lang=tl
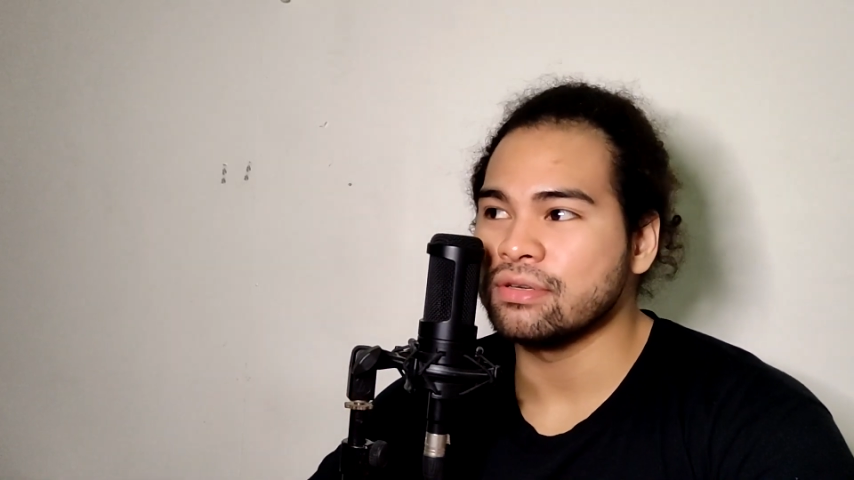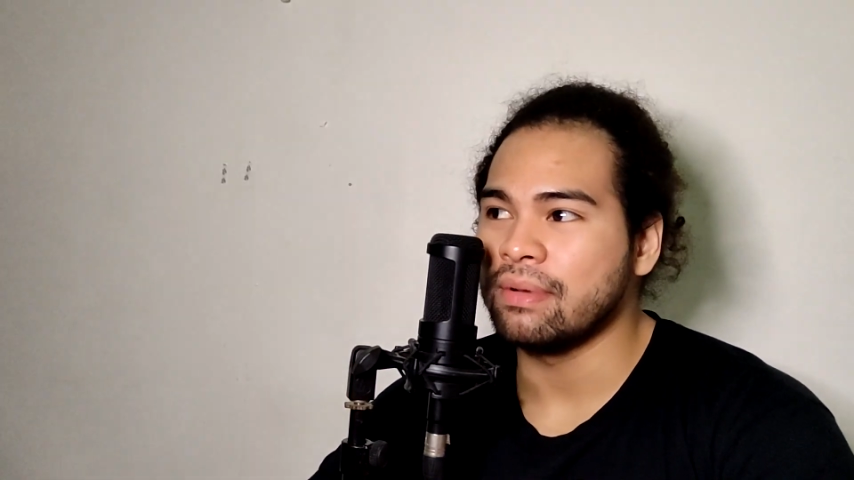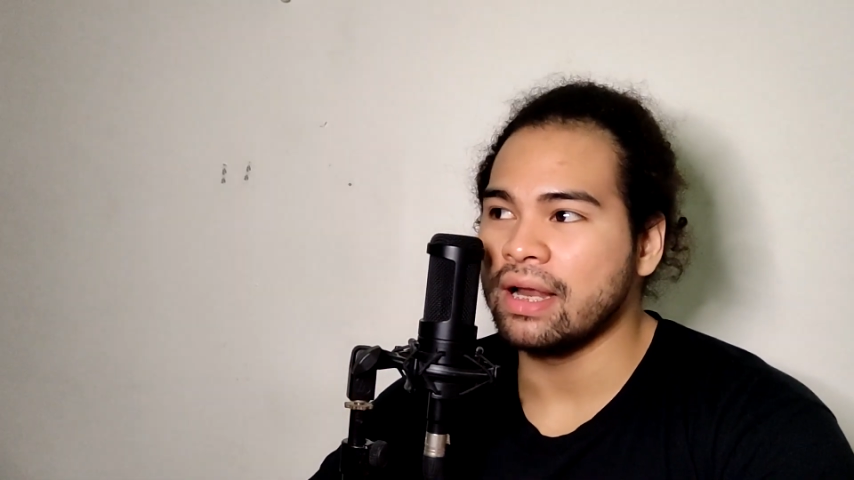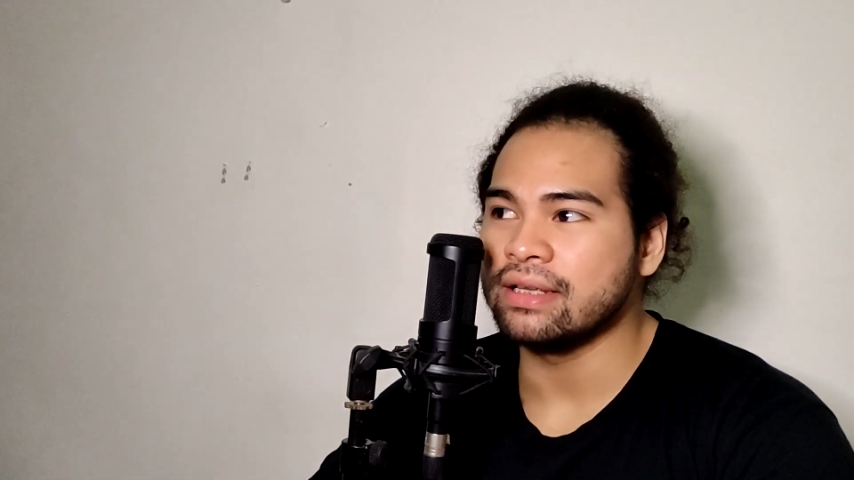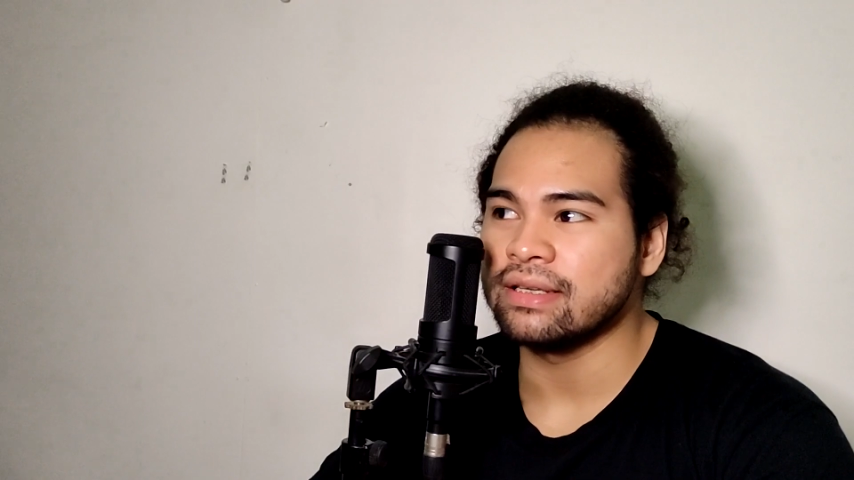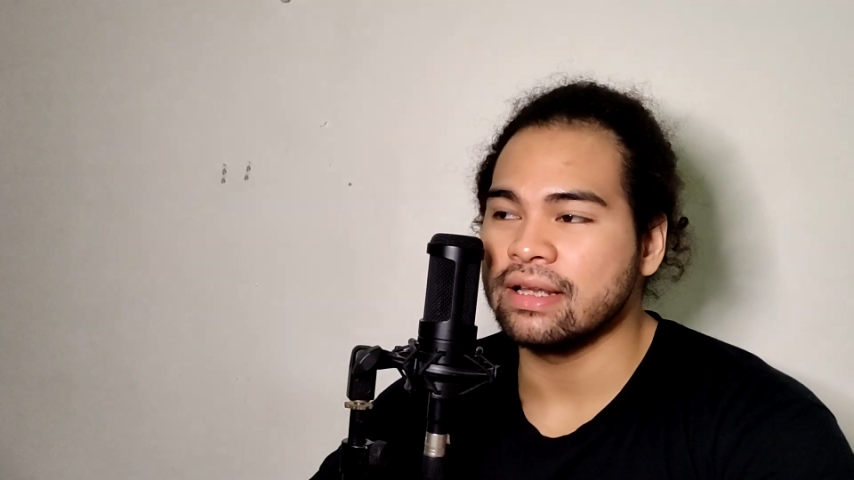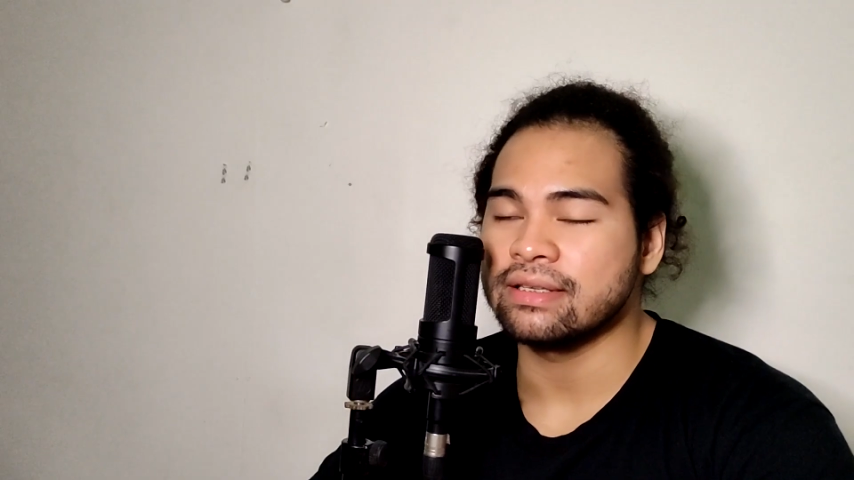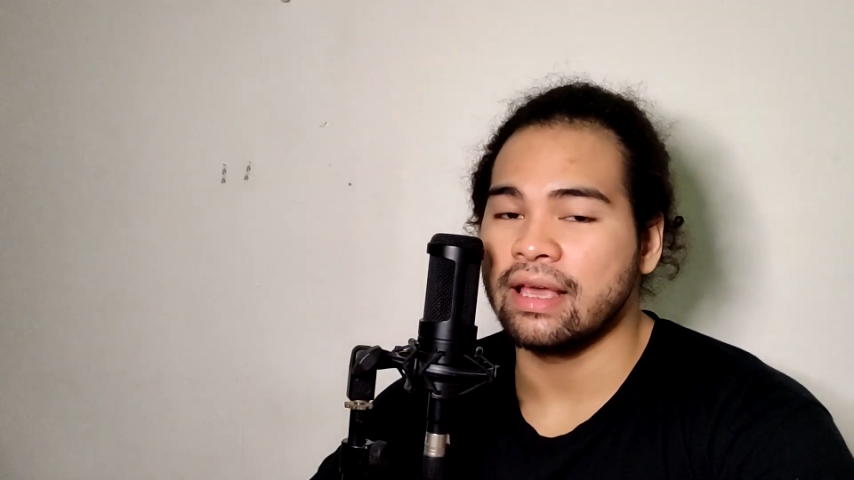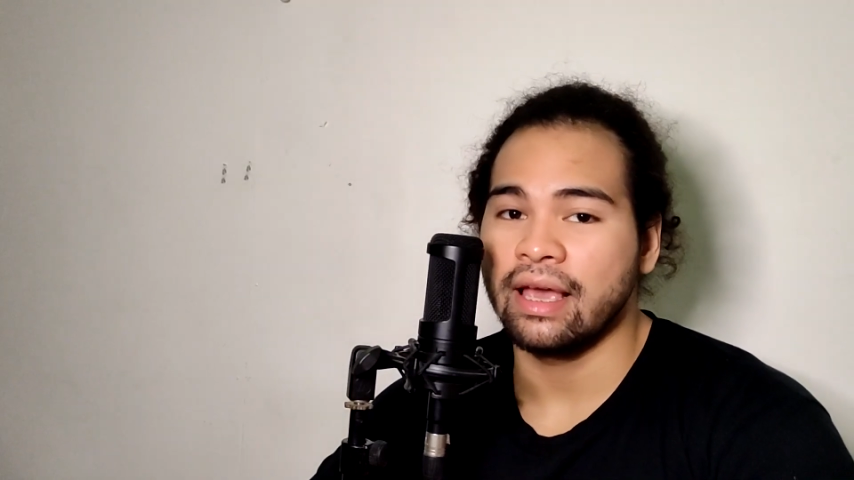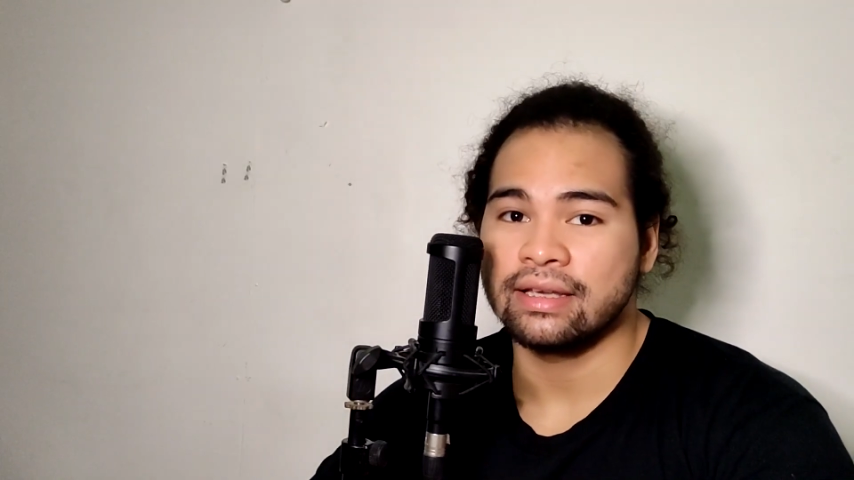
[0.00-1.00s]
sumali sila
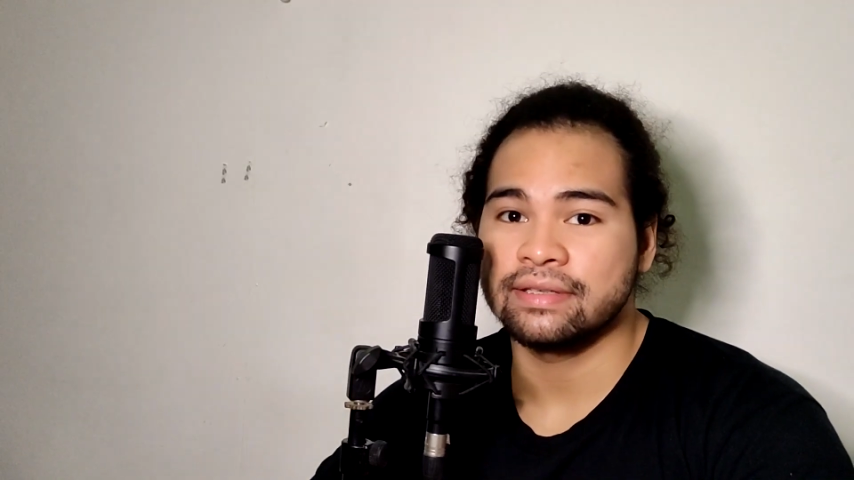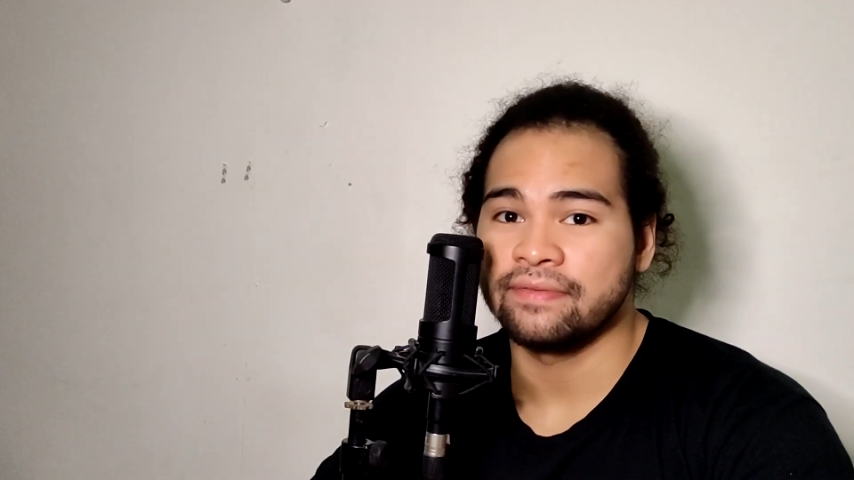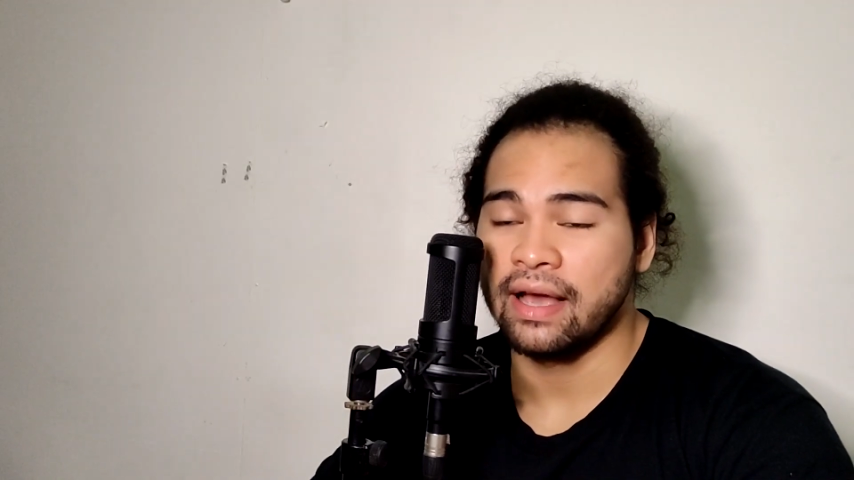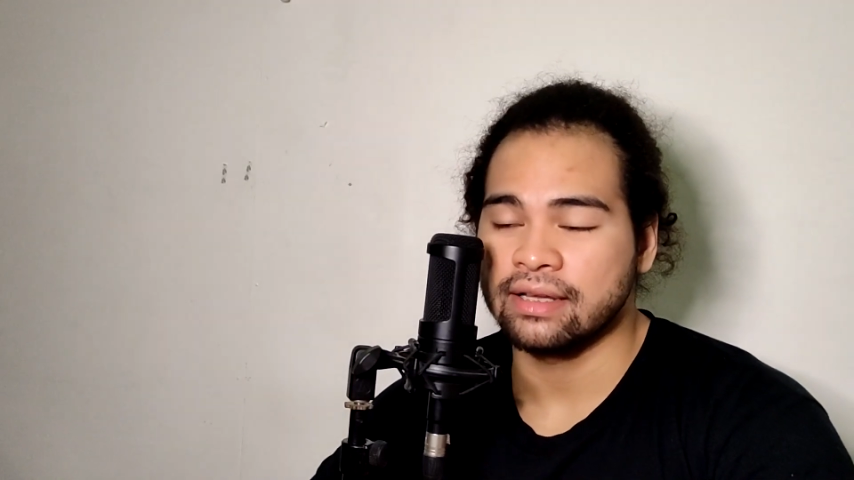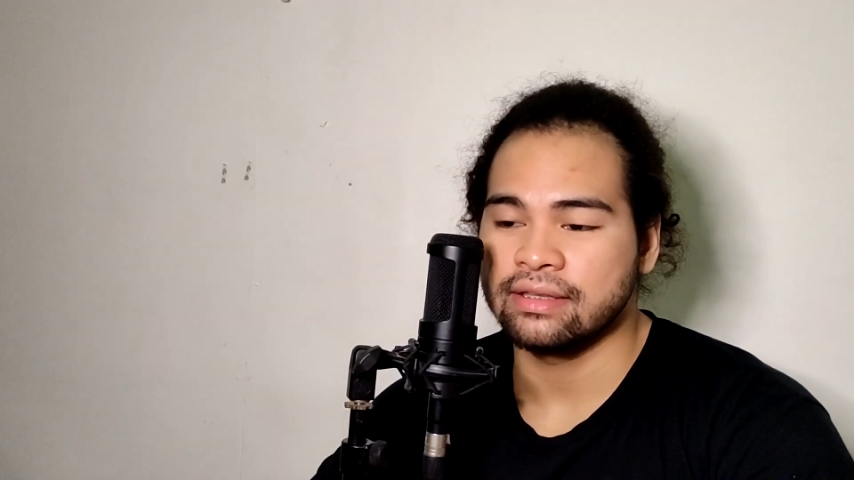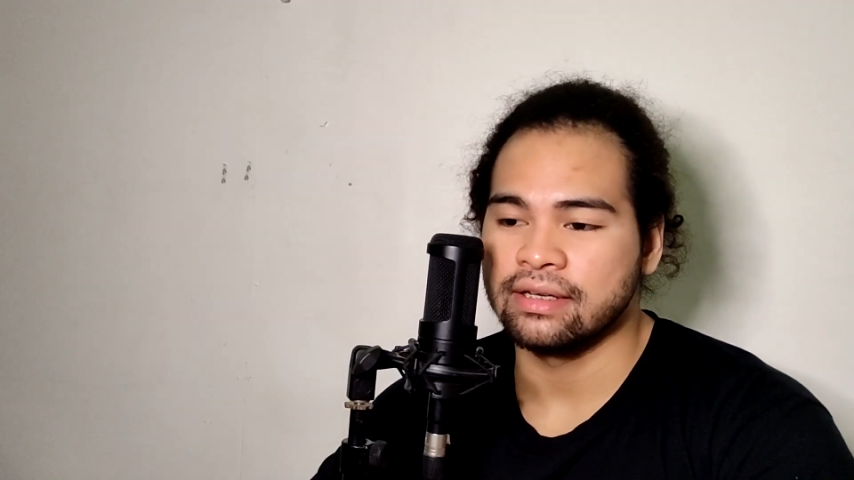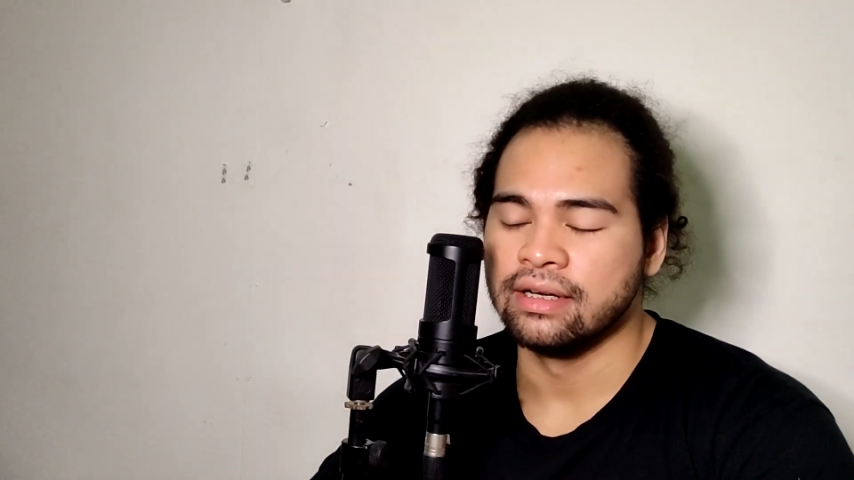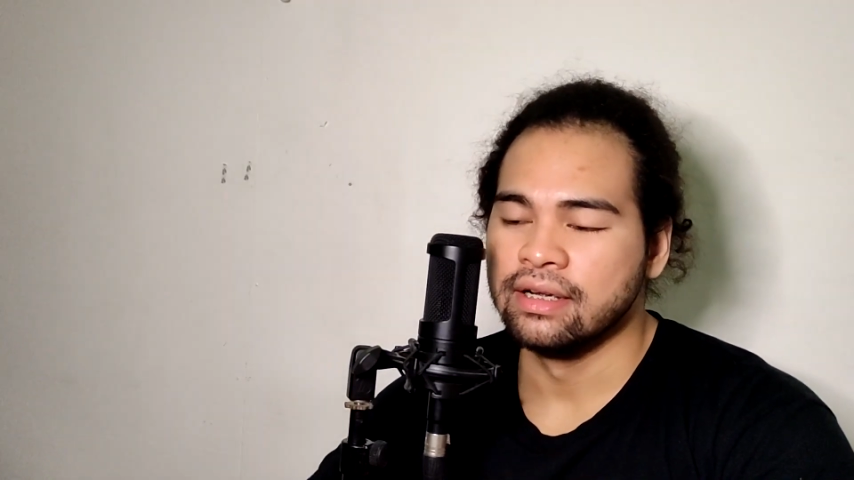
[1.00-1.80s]
sa X Factor.